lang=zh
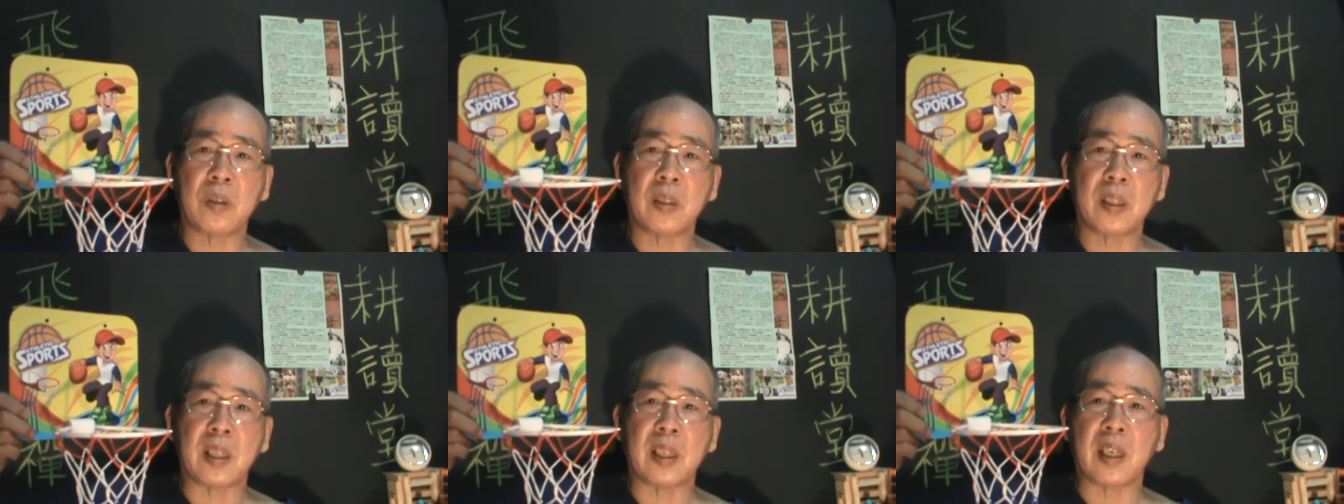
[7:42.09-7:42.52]

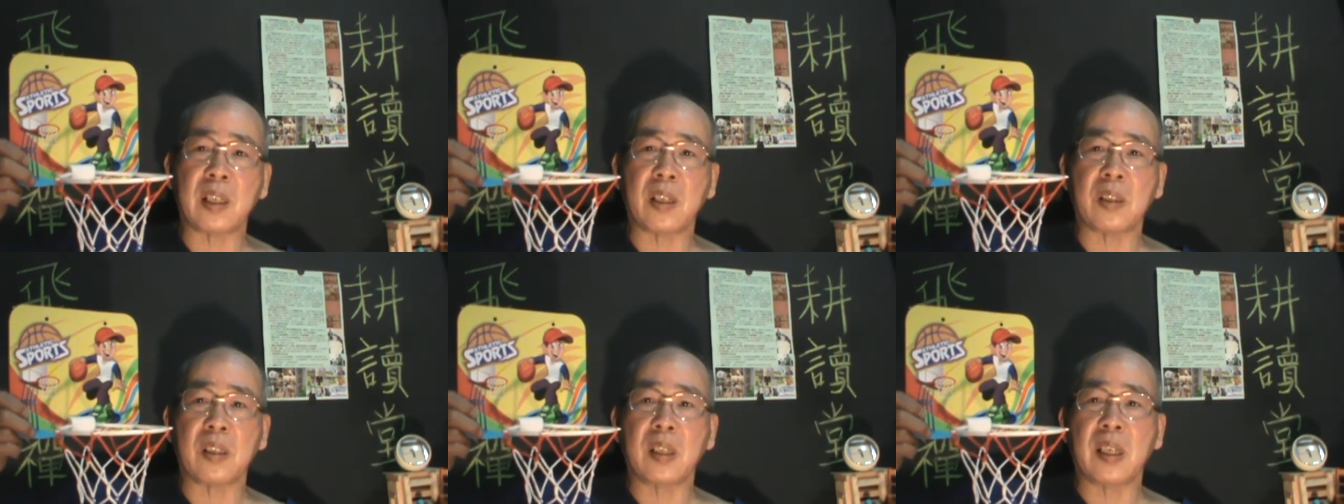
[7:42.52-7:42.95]
简单
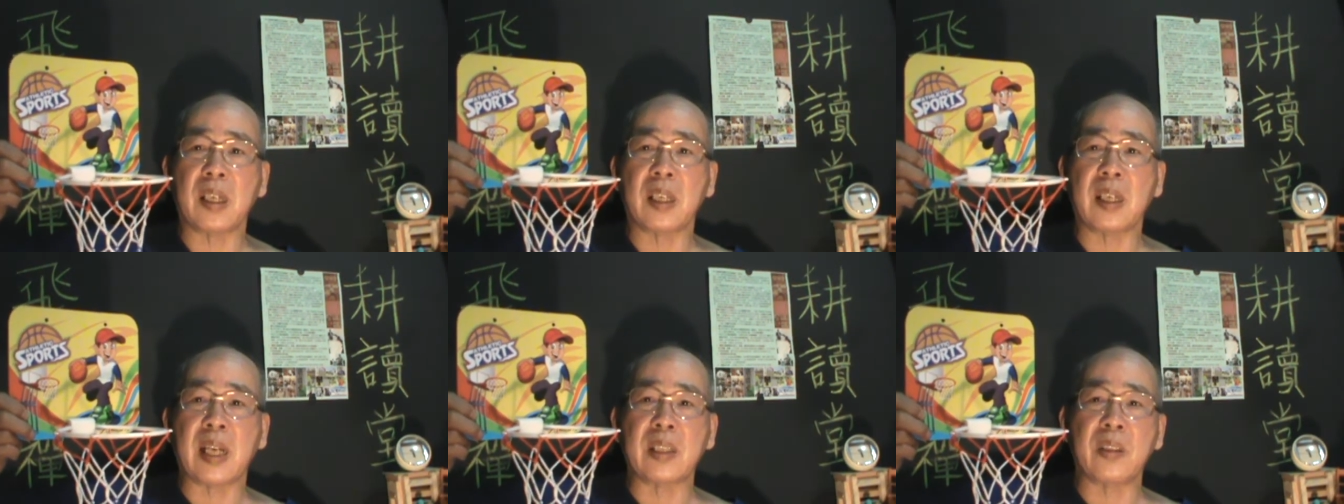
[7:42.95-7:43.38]
讲是那
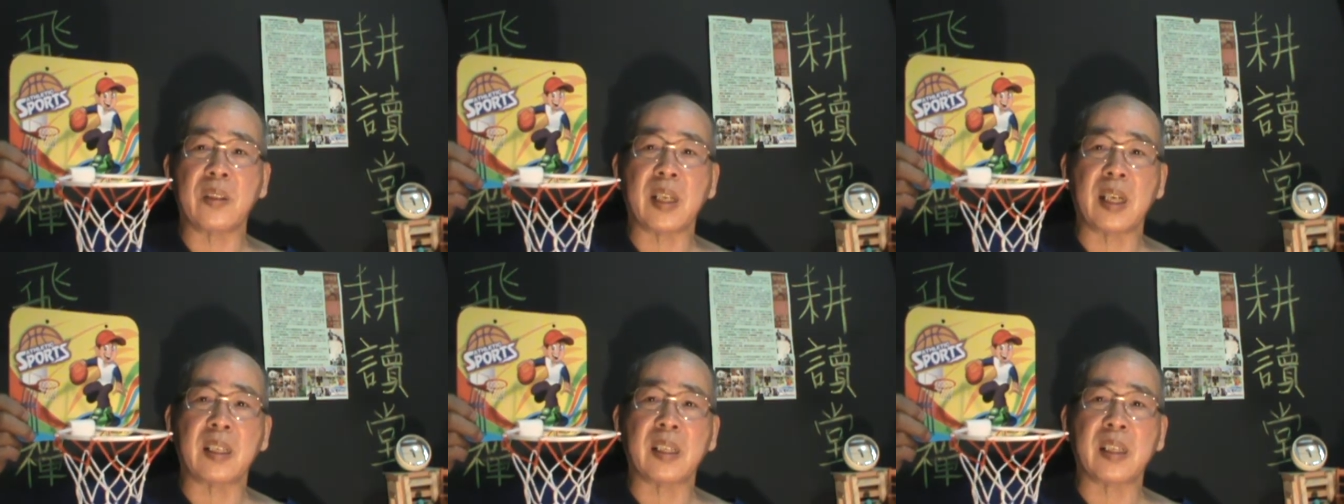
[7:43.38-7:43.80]
个篮球
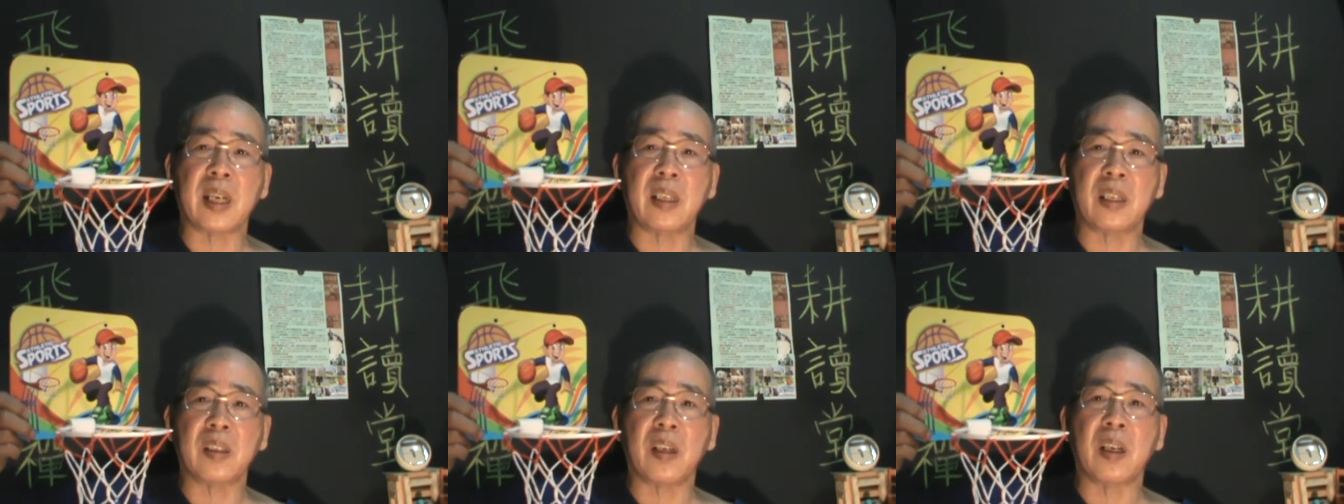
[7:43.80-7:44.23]
架已经拆
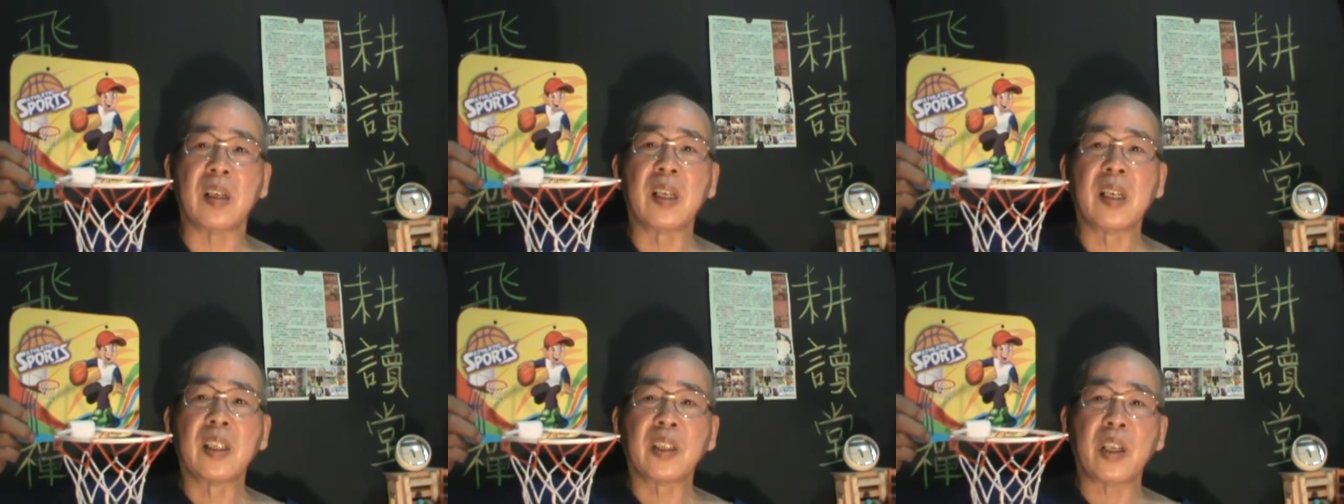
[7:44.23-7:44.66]
掉之后
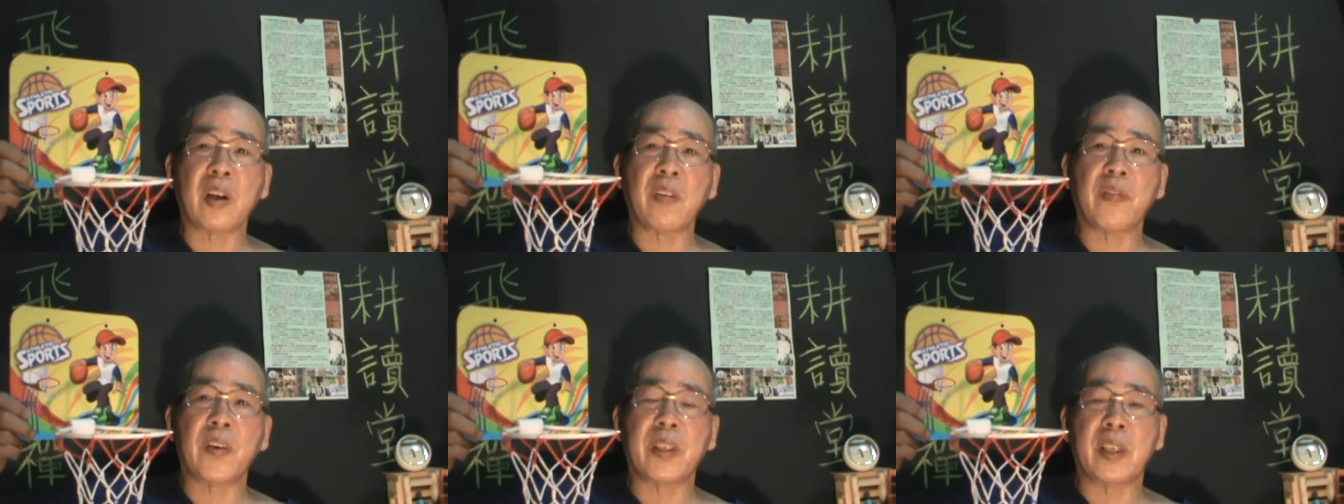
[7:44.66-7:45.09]

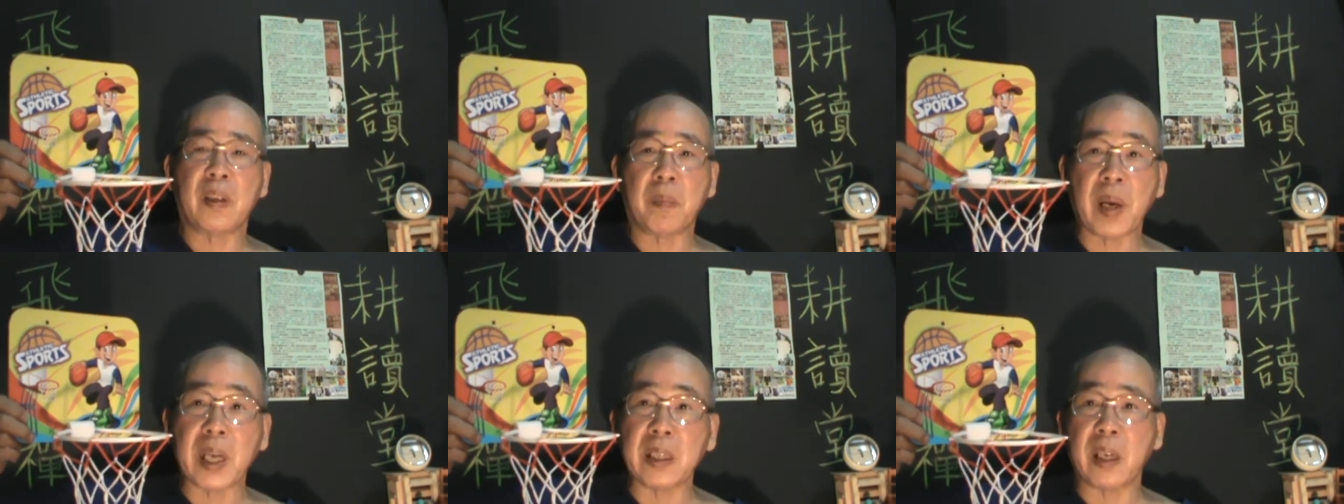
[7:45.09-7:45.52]
当废铁
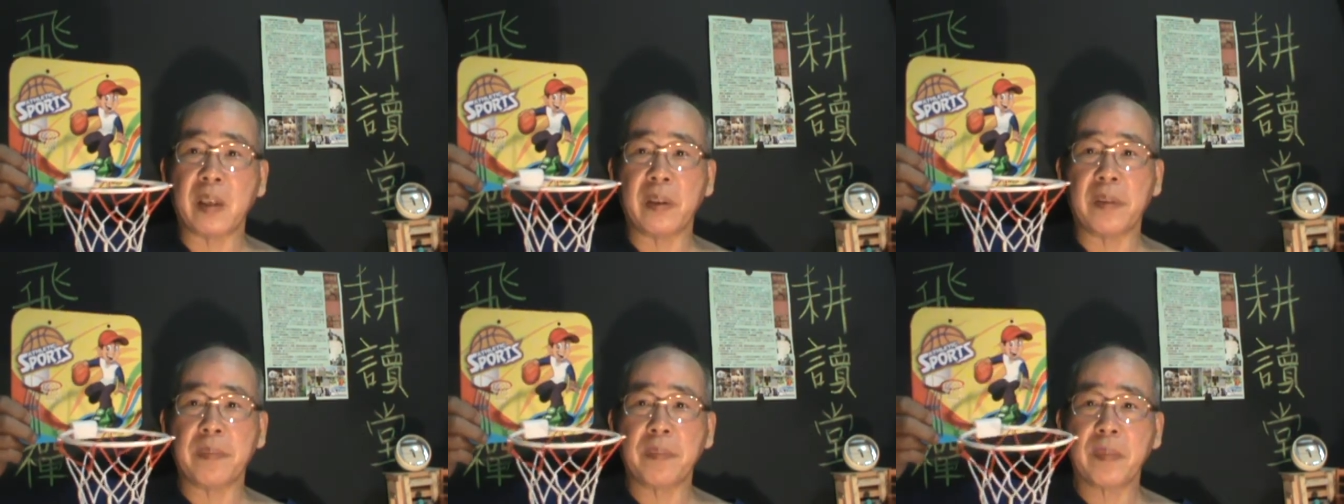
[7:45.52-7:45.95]
卖掉了，
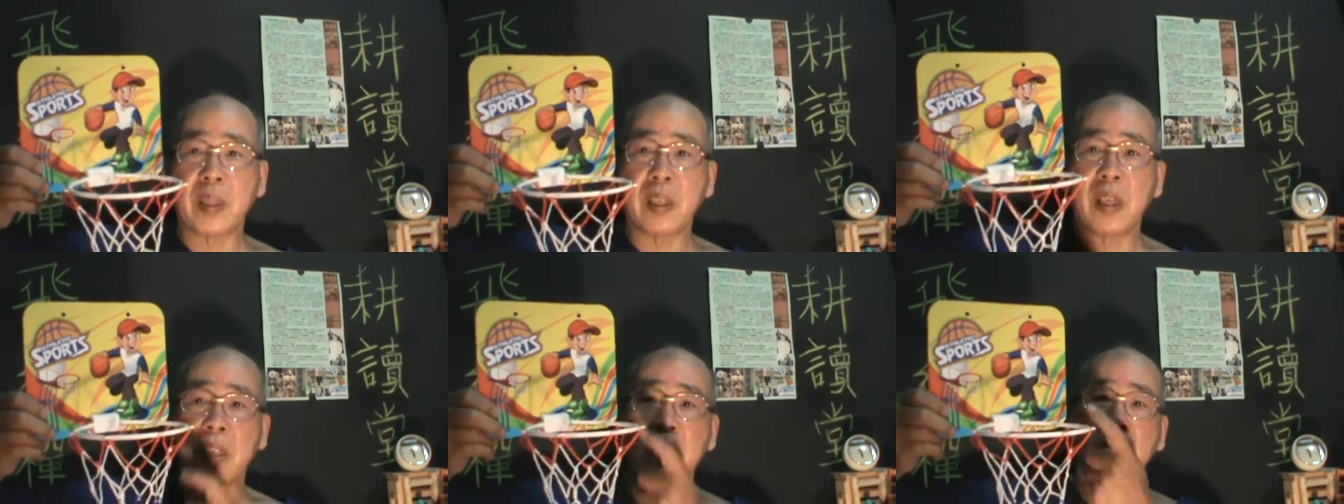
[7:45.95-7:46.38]

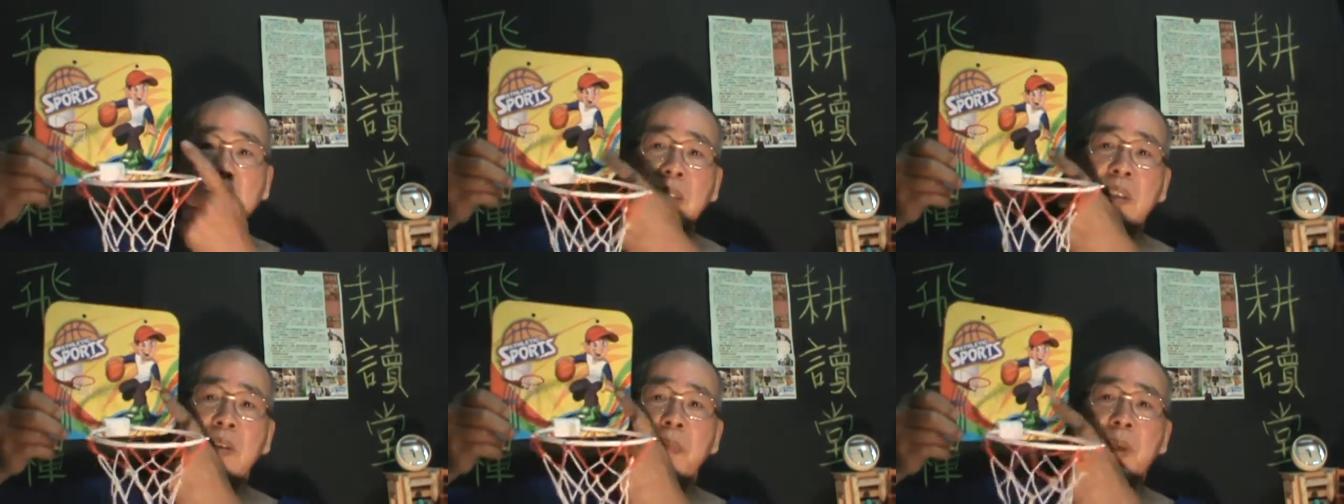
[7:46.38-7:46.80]
连这
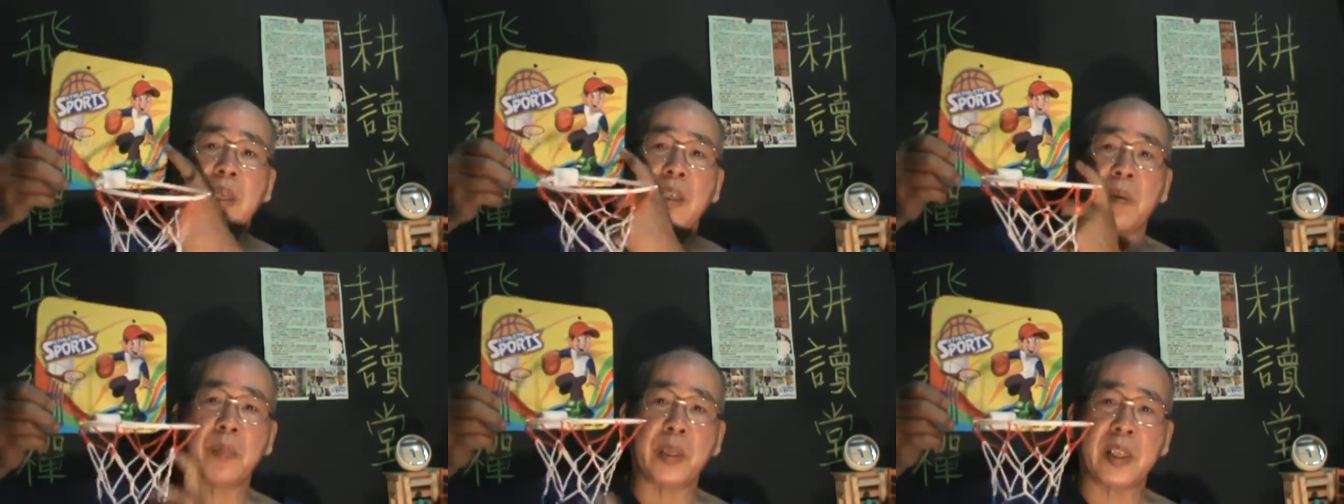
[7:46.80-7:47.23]
篮球板
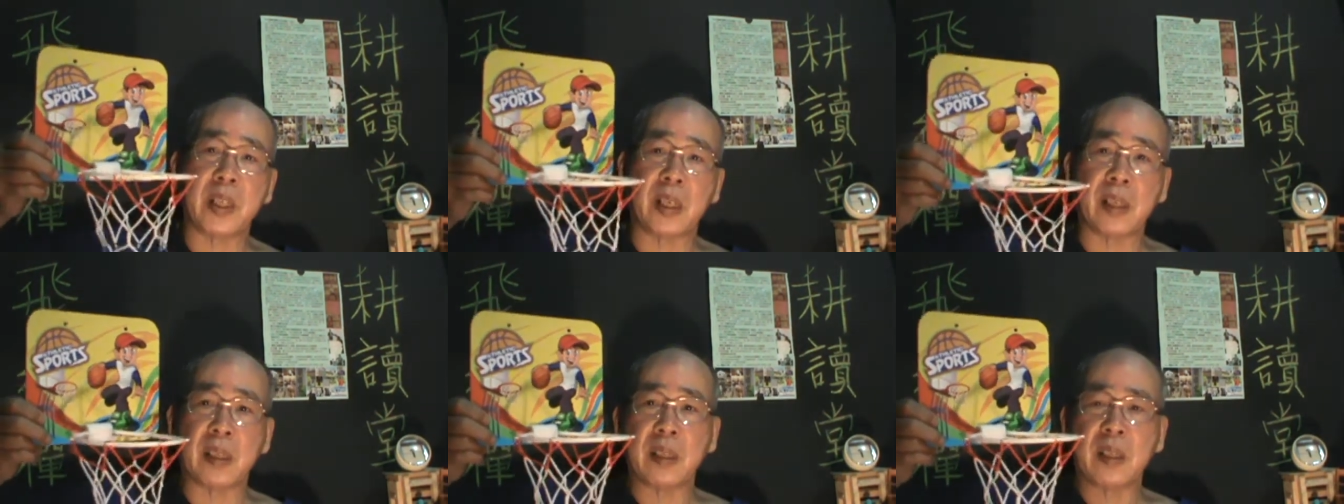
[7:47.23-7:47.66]
也不见了。